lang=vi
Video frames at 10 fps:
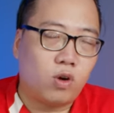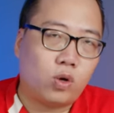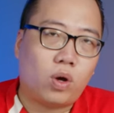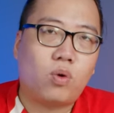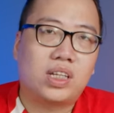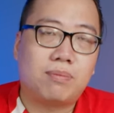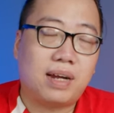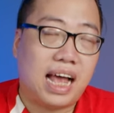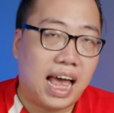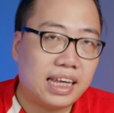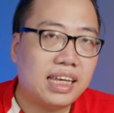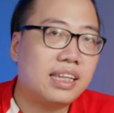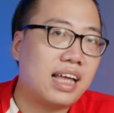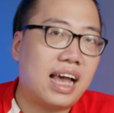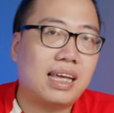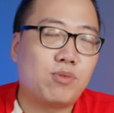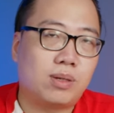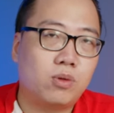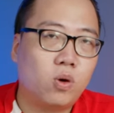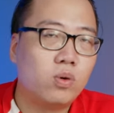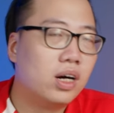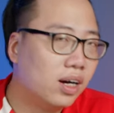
loanh quanh khoảng tầm là 2.000 đến 2.100 đô